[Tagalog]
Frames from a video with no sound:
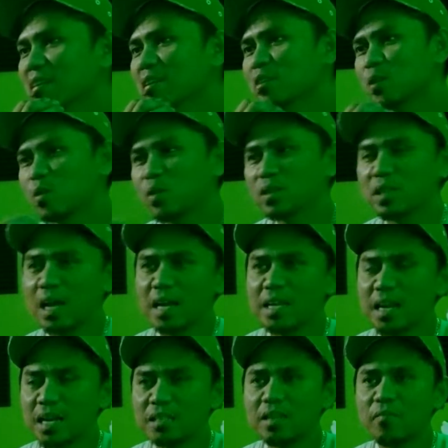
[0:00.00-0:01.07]
so sa
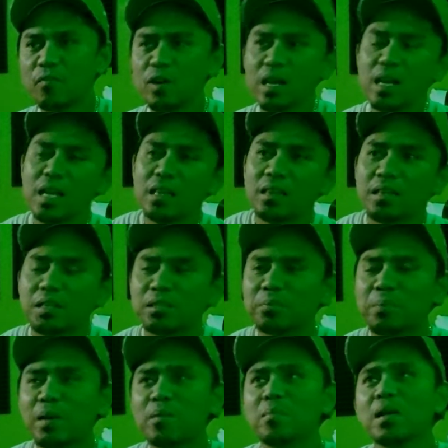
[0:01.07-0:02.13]
kanya kasi 4 liters,
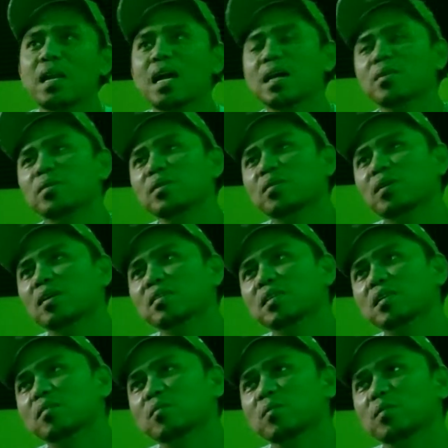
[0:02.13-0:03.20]
pero malayo yun
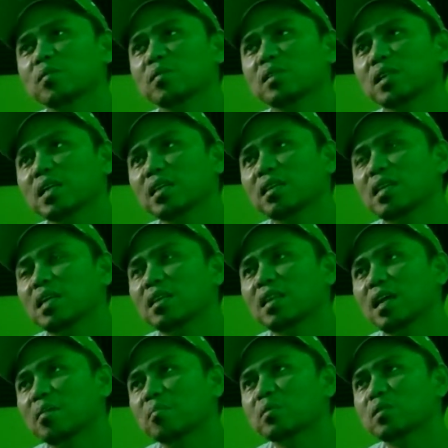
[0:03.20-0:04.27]
kasi kung 30
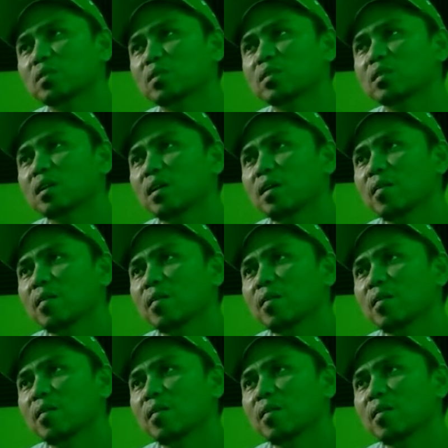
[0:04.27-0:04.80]
times